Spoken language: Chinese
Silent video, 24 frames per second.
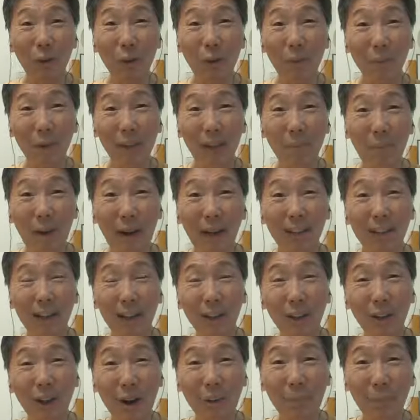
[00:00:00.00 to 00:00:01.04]
说不定马
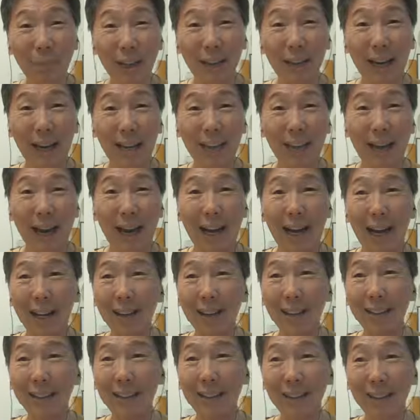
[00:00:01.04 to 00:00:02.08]
上就要被台
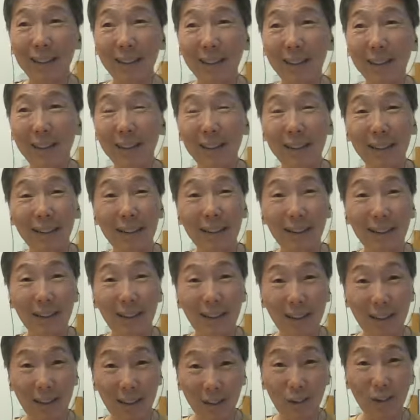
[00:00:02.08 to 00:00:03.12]
大的
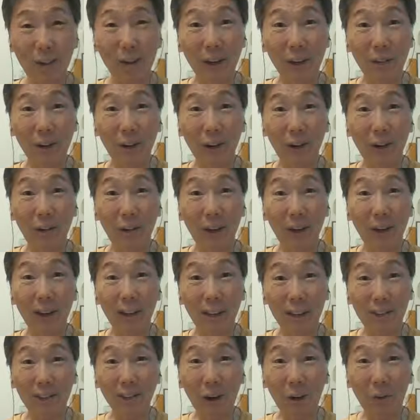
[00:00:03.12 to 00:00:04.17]
呃伦理委员
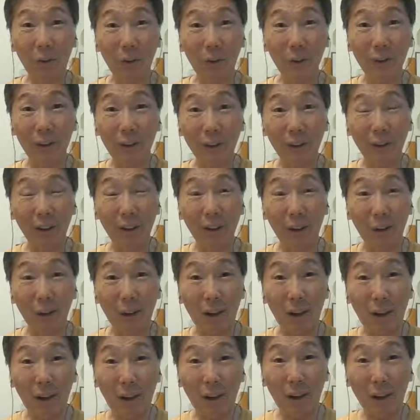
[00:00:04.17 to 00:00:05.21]
会叫过去
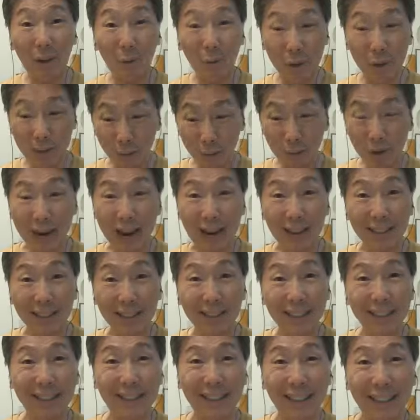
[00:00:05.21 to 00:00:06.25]
啊问问案
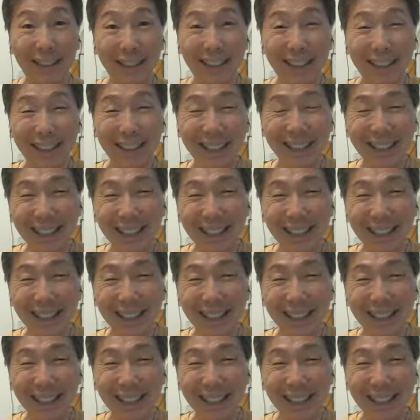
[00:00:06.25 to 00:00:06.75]
情了。